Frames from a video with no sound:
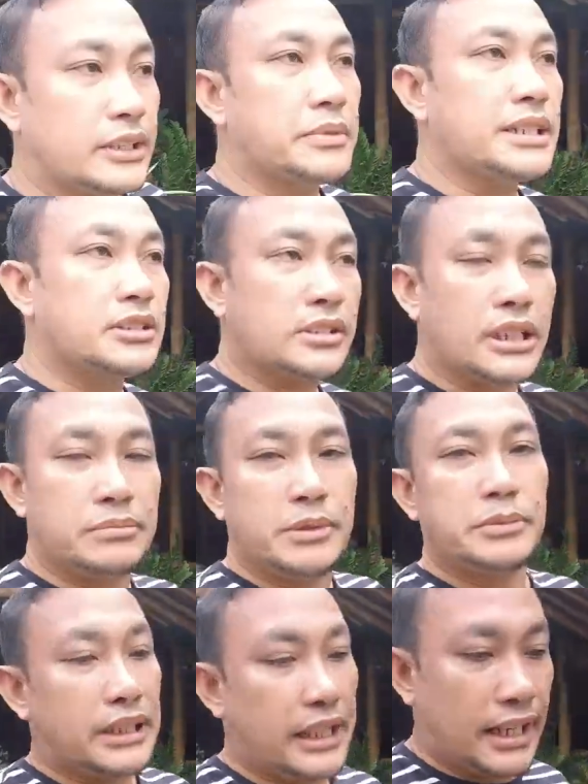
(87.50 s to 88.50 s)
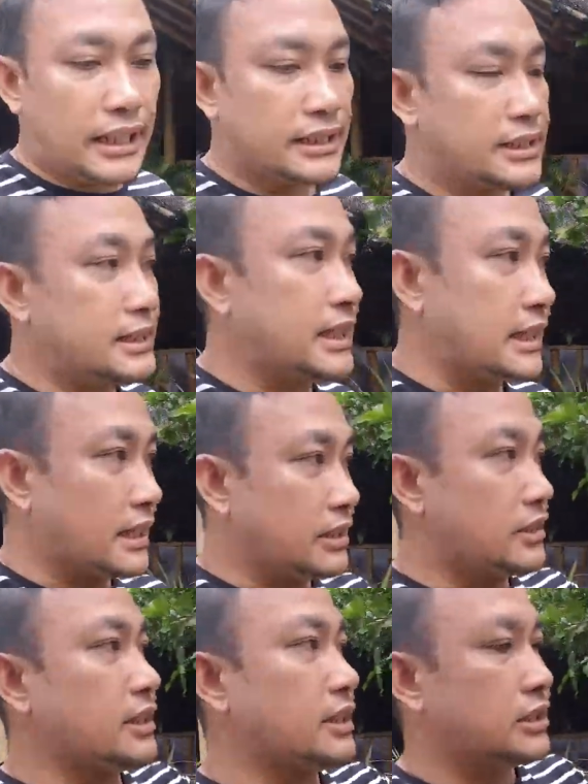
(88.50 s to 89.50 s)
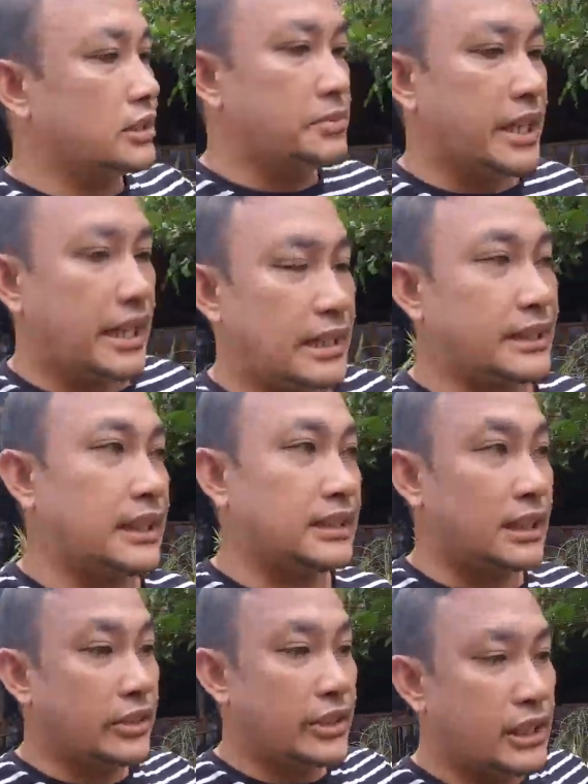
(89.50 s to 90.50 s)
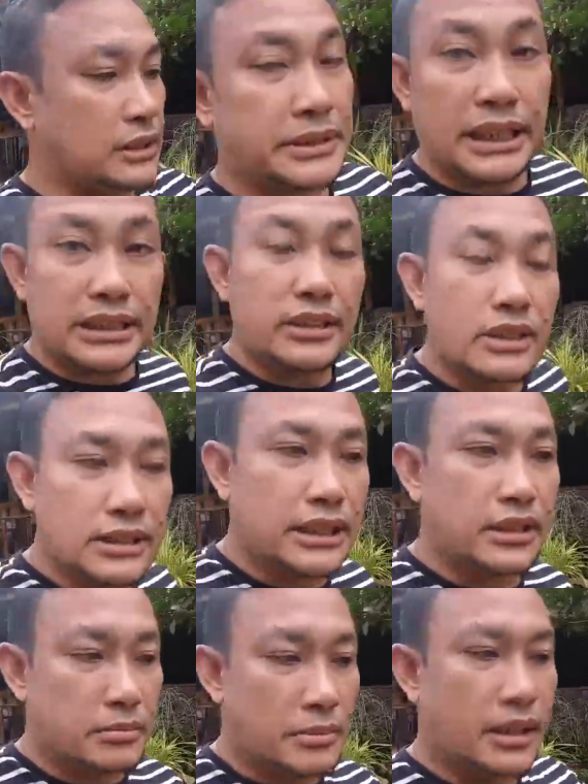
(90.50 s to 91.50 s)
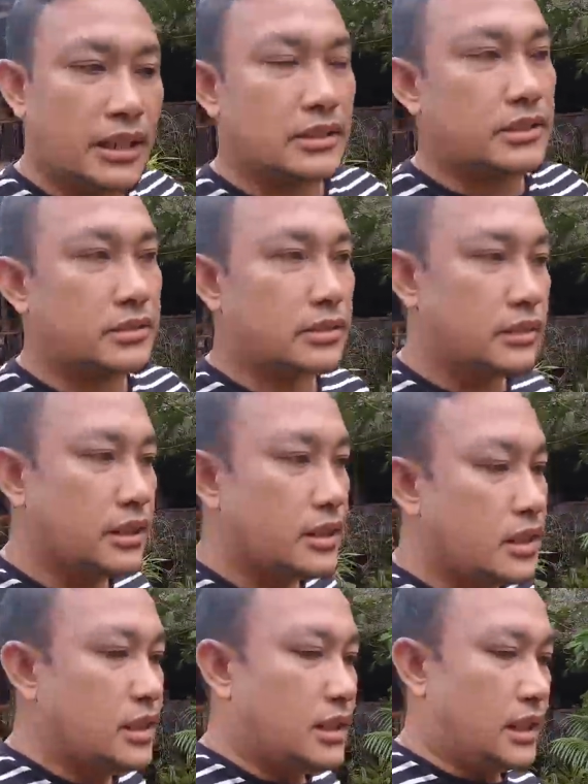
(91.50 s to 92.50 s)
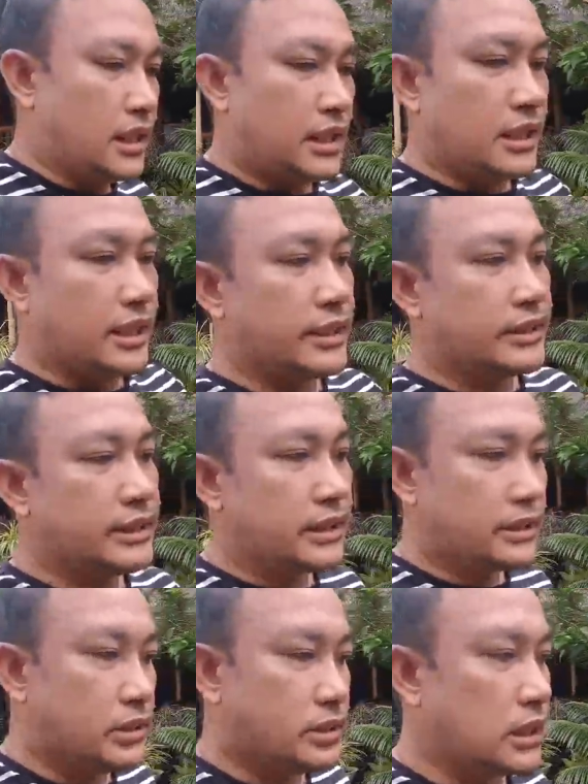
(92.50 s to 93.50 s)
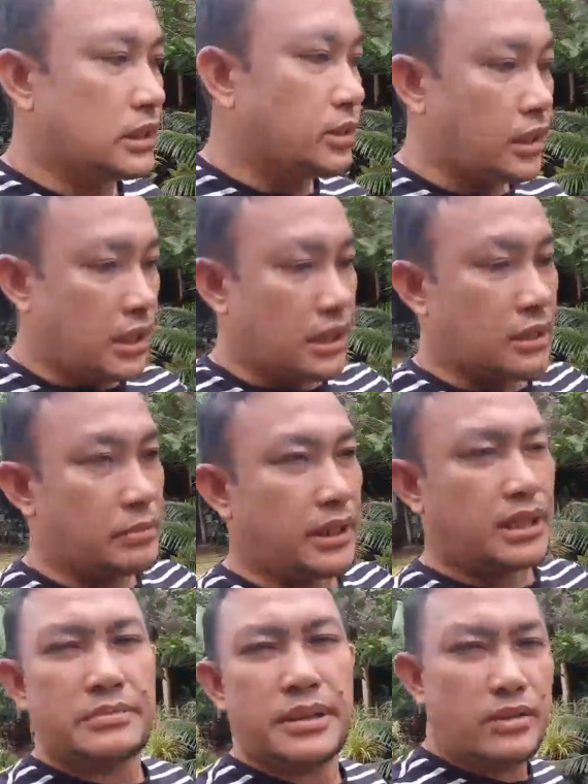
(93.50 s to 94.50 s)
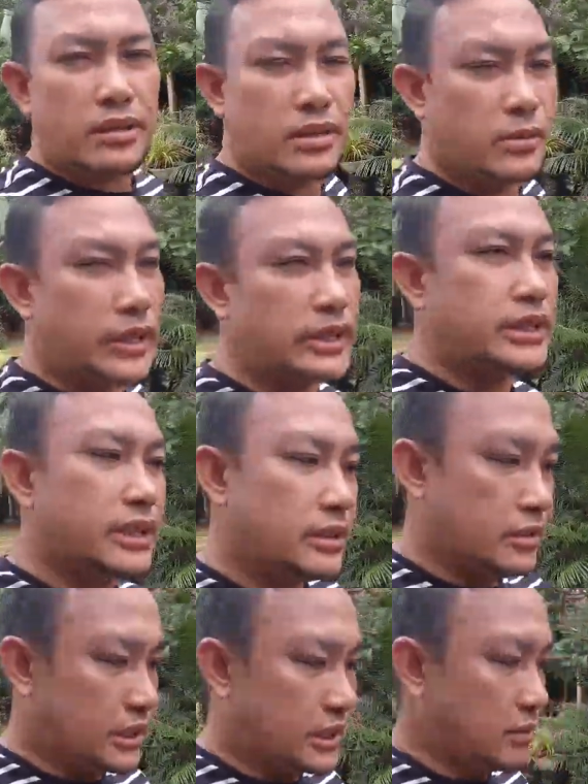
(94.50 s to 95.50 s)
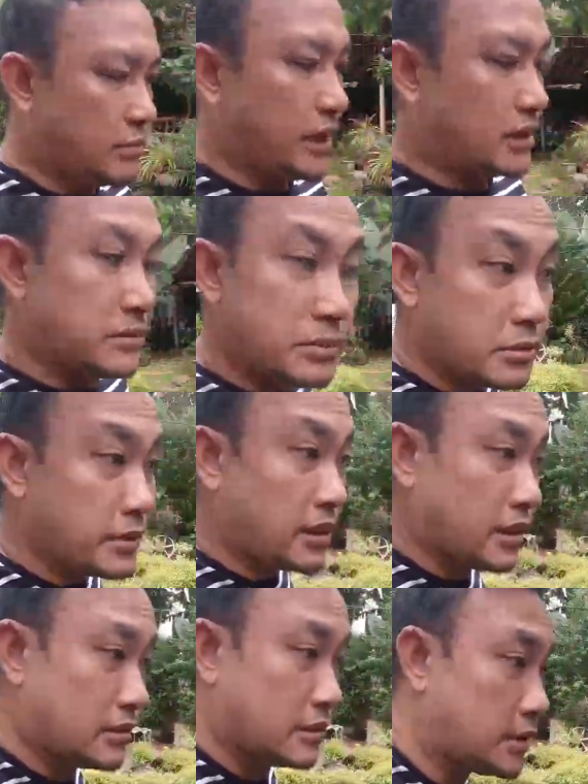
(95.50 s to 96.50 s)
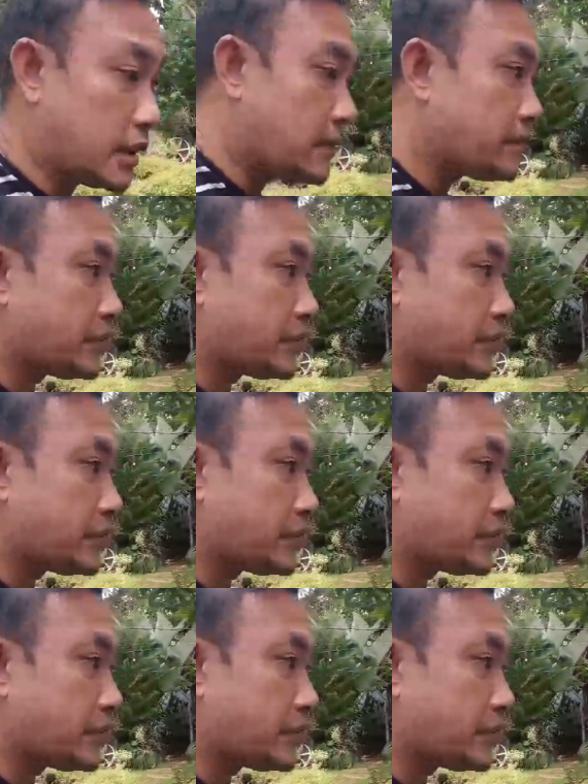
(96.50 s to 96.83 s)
eto mga suki pupuntahan natin si sir ngayon nandito yung may-ari tatanungin natin magtatanong lang tayo kung magkano yung uh, rent dito sa lugar kapag halimbawa wedding o di kaya mga dibo mga ganun ba